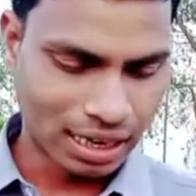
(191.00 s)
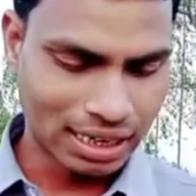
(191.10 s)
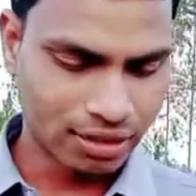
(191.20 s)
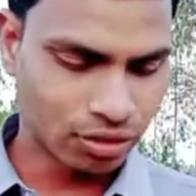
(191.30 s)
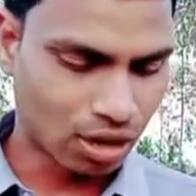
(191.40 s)

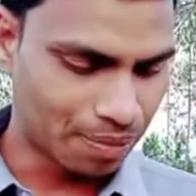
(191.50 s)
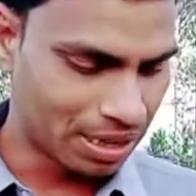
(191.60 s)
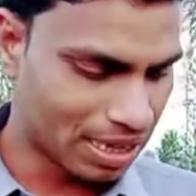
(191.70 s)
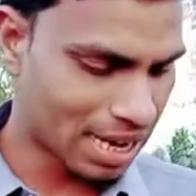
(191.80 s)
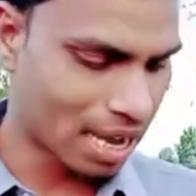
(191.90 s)
अगला जो
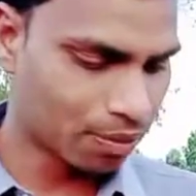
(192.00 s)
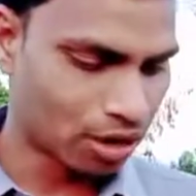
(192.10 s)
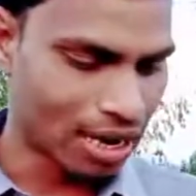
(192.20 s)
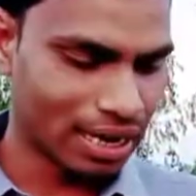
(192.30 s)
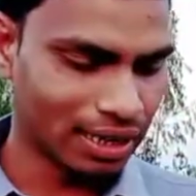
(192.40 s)
कमेंट आया है
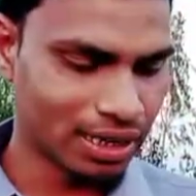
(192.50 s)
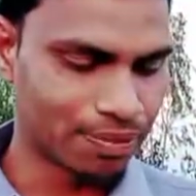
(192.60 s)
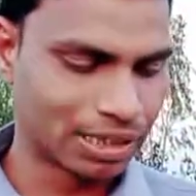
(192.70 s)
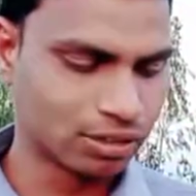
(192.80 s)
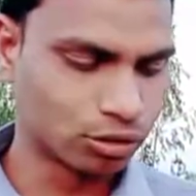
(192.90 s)
वो आया है
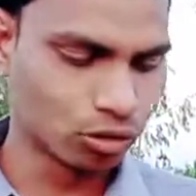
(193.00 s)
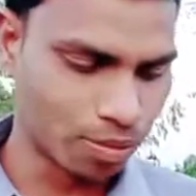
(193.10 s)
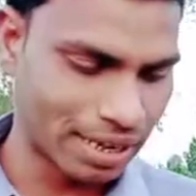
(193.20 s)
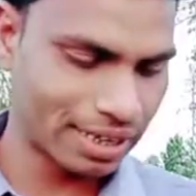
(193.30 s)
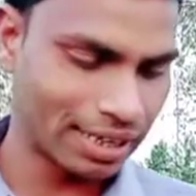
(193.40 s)
हिमांशु
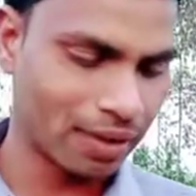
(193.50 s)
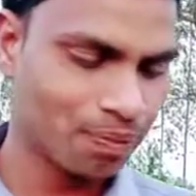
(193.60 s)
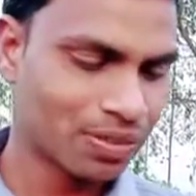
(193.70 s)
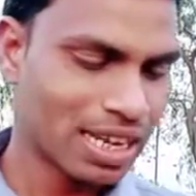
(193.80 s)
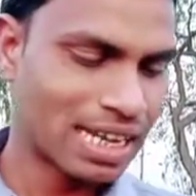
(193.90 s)
कुमारी ने
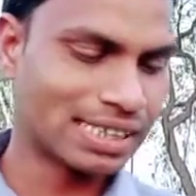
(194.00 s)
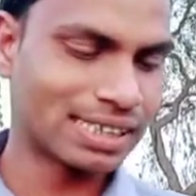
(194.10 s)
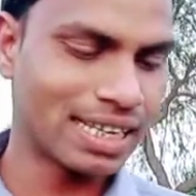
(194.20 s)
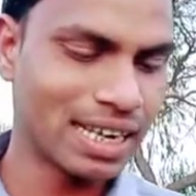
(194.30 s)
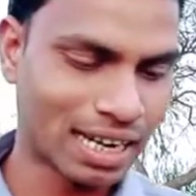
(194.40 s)

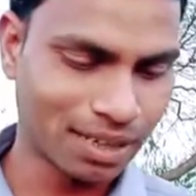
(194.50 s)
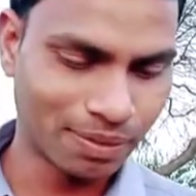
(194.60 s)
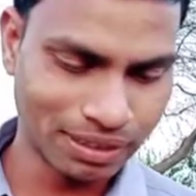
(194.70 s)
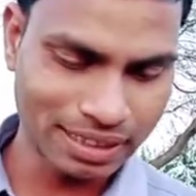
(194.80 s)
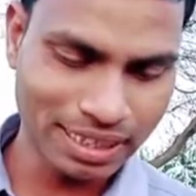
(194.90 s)
ऐसे ही आगे
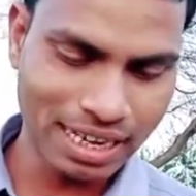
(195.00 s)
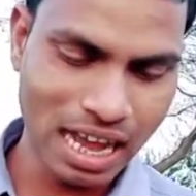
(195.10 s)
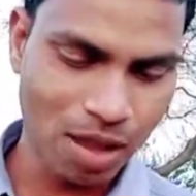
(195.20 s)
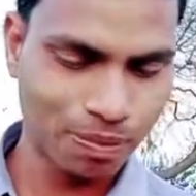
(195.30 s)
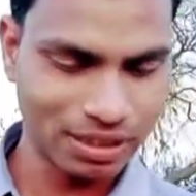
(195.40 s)
बढ़ते रहिए
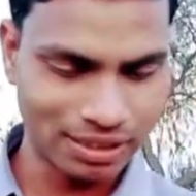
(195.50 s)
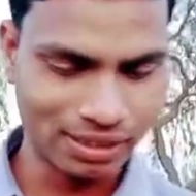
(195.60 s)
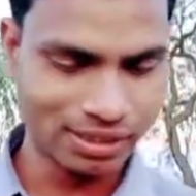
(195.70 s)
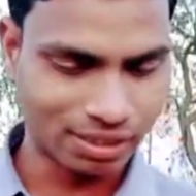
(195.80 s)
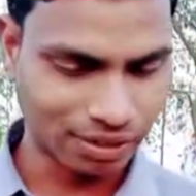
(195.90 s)
आपका
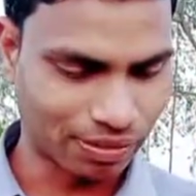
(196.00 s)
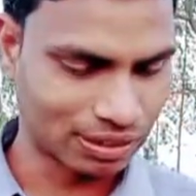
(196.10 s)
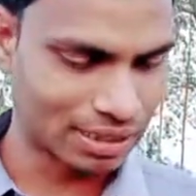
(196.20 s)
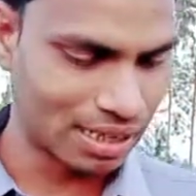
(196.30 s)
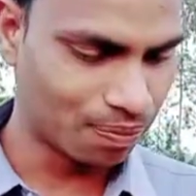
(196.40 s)
दिन
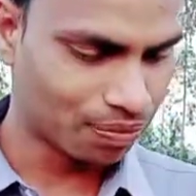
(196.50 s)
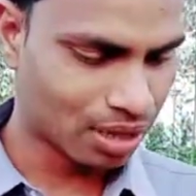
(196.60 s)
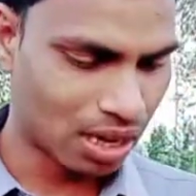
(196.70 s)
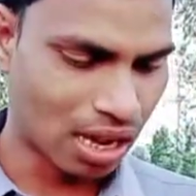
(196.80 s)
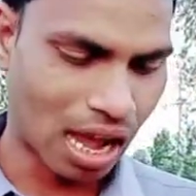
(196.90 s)
सफलता
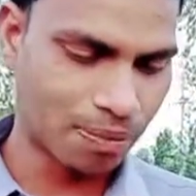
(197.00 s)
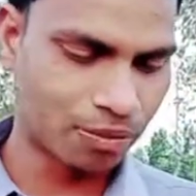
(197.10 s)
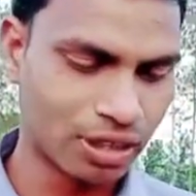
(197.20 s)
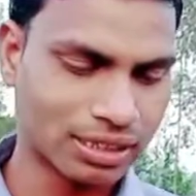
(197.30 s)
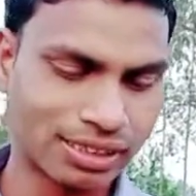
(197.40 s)

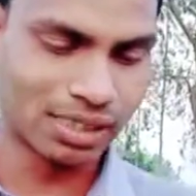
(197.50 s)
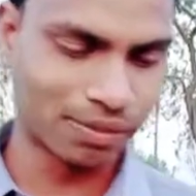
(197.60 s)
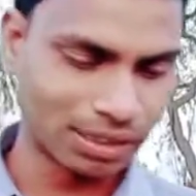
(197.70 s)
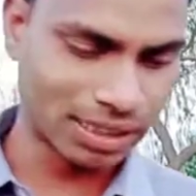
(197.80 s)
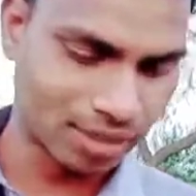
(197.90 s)
आपको एक दिन
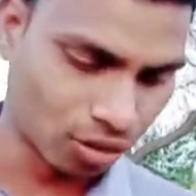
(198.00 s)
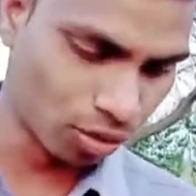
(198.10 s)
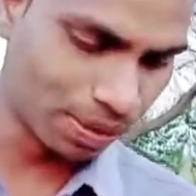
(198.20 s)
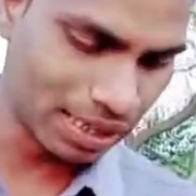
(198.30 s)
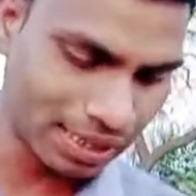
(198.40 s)
सफलता
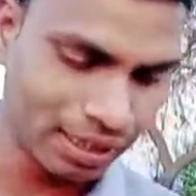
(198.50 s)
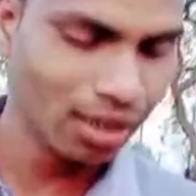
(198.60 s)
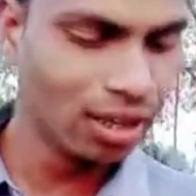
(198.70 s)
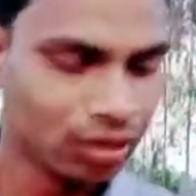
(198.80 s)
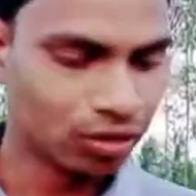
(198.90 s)
ज़रूर मिलेगी
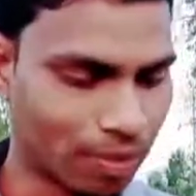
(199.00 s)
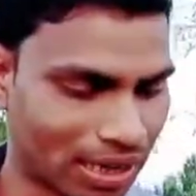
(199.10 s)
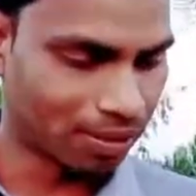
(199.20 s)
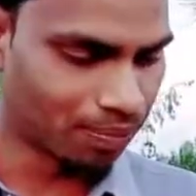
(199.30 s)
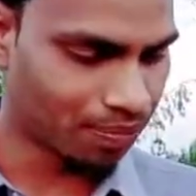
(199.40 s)
तो
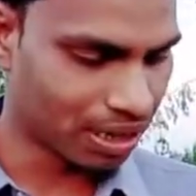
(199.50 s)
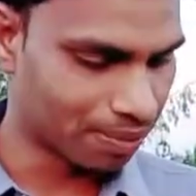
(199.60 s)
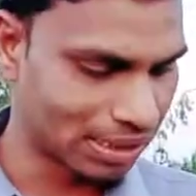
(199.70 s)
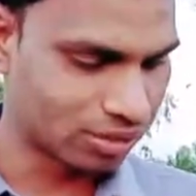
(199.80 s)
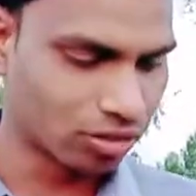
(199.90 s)
मैडम
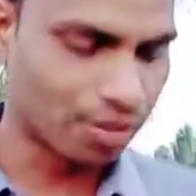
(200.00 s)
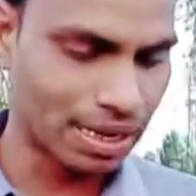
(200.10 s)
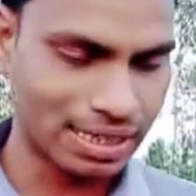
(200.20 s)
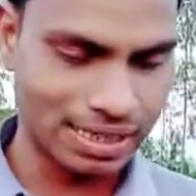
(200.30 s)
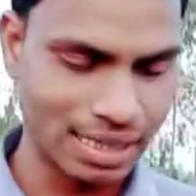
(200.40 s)
हिमांशु
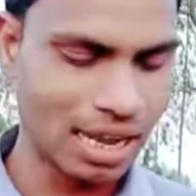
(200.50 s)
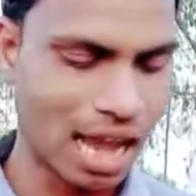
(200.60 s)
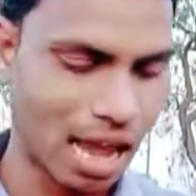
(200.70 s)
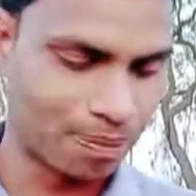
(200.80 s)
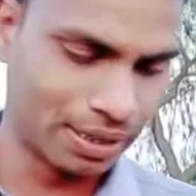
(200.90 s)
कुमारी जी
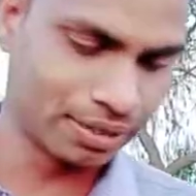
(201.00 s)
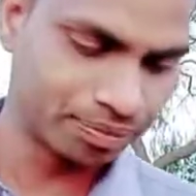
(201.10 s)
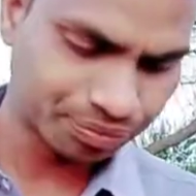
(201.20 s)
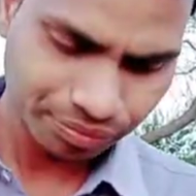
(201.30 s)
आपने